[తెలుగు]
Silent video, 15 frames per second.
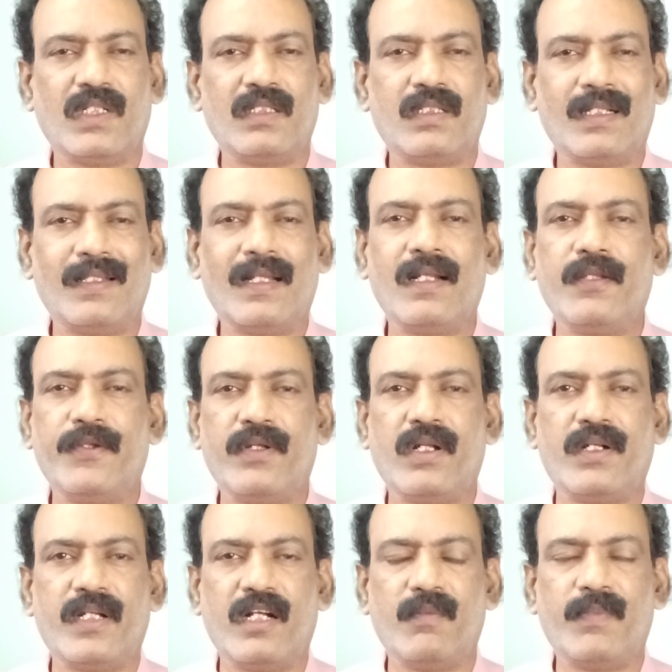జనతాదళ్
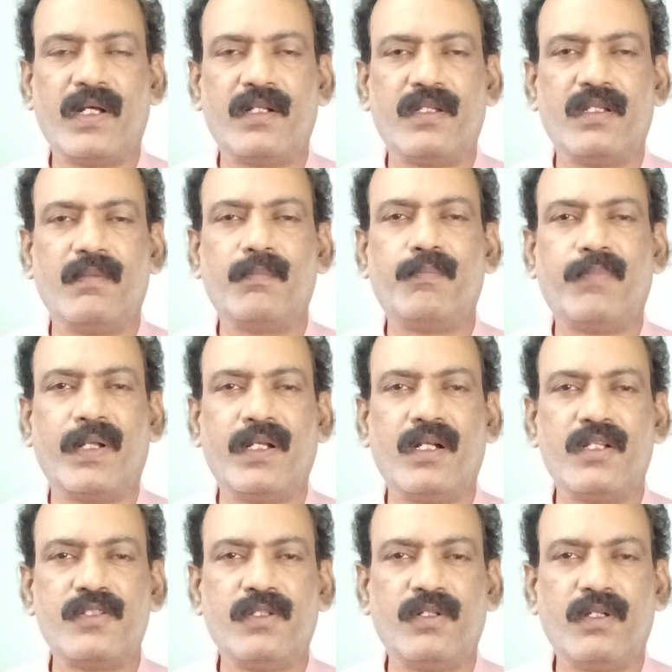యునైటెడ్ పార్టీ
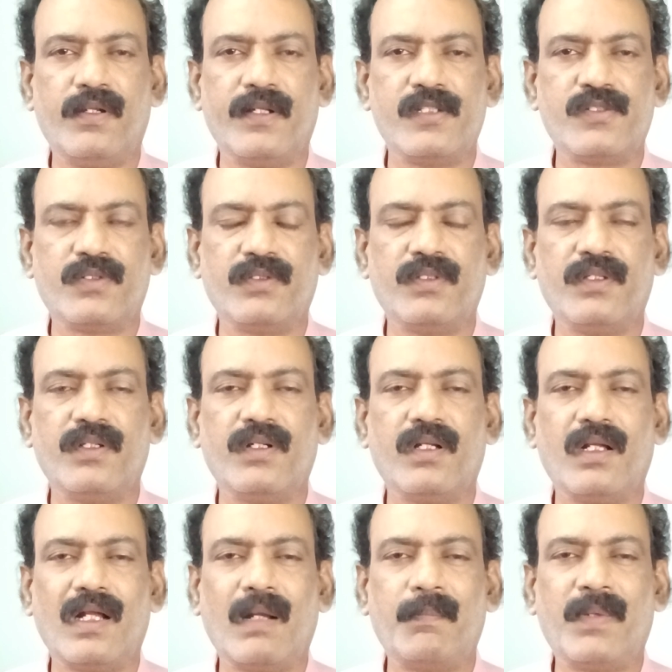పన్నెండు సీట్లు గెలుచుకుంది
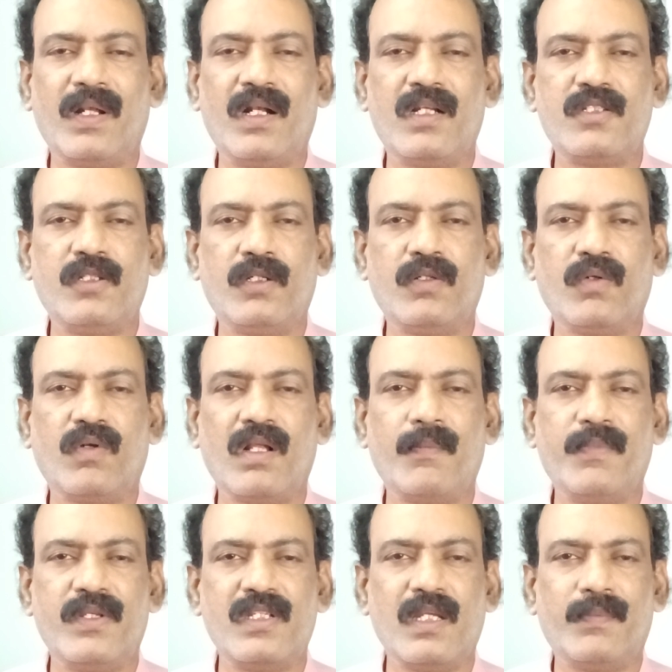ఆ పన్నెండు సీట్లు కూడా
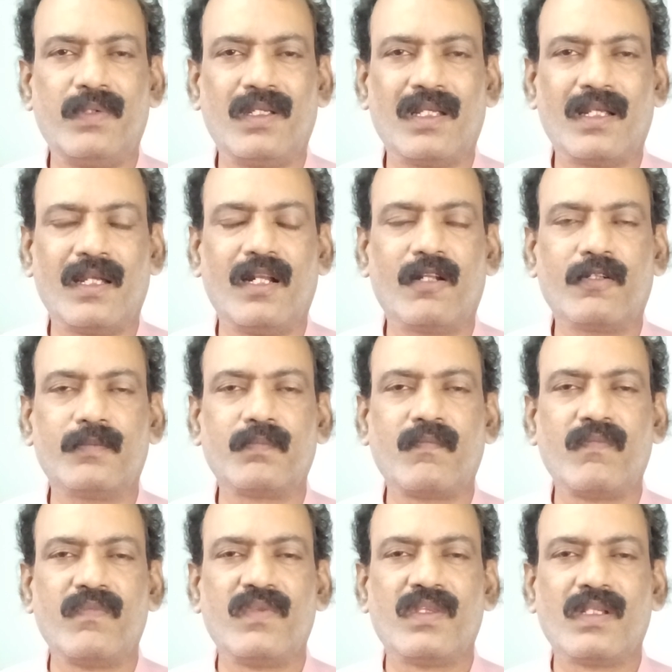బీజేపీకి కీలకం
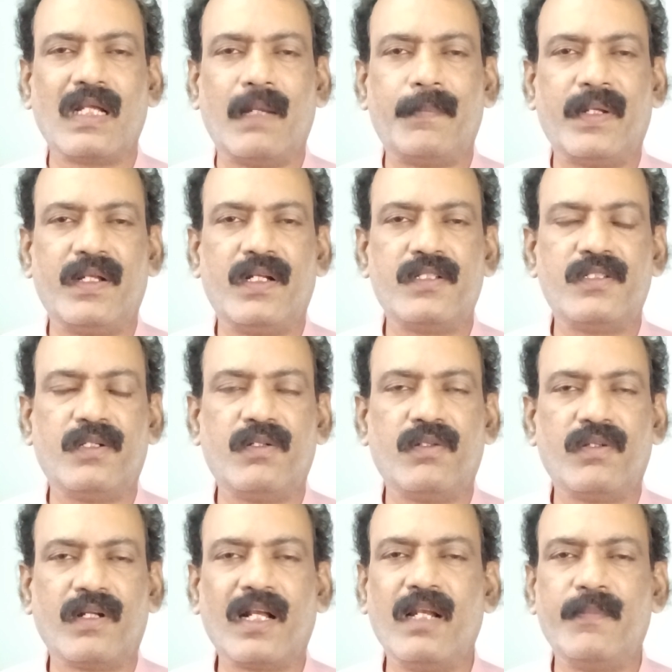ఆ పన్నెండు
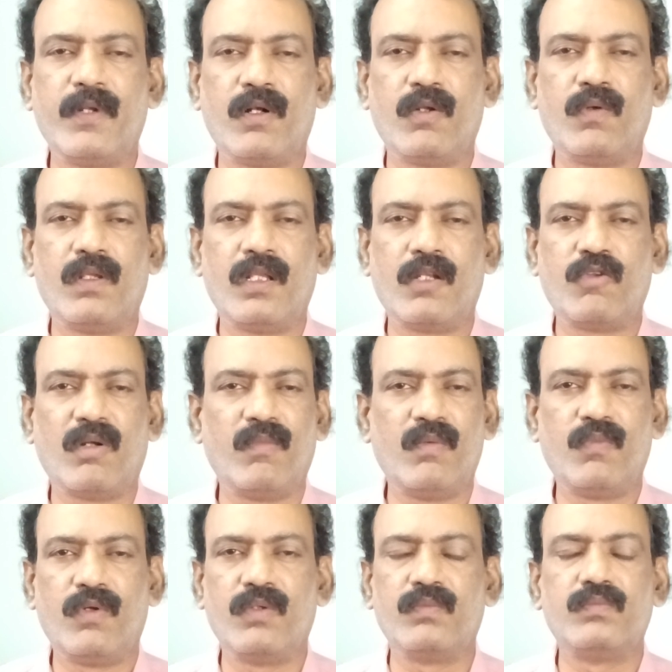సీట్లతో కలిపి రెండు వందల తొంభై
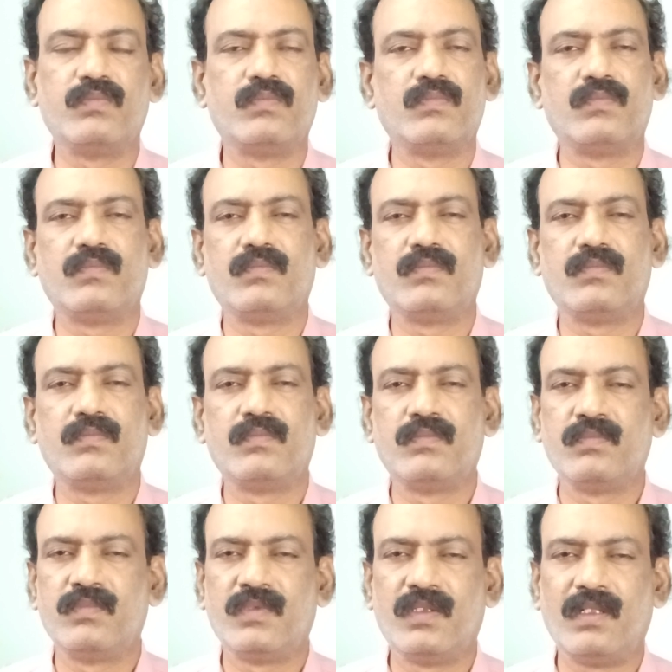మూడు
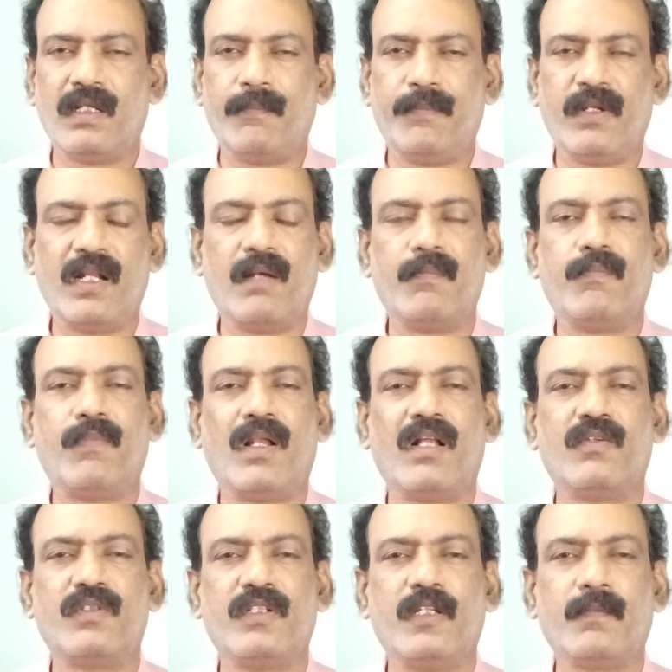ఎంపీల
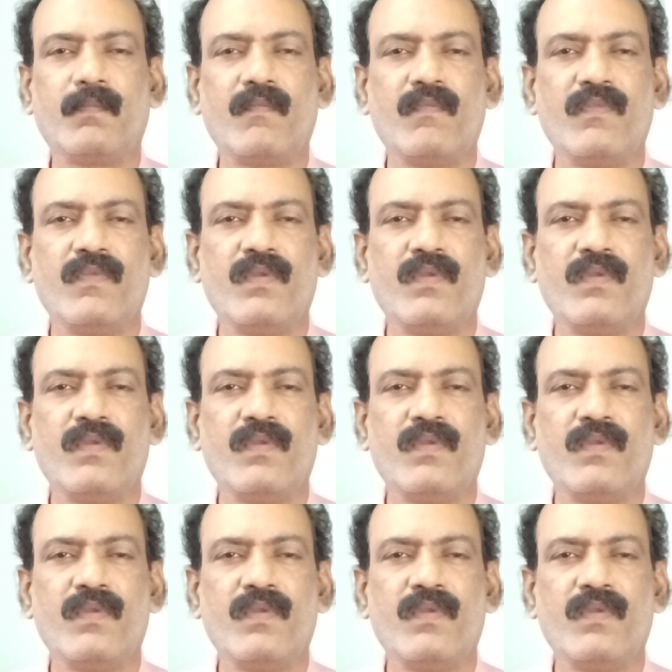బలం ఉంది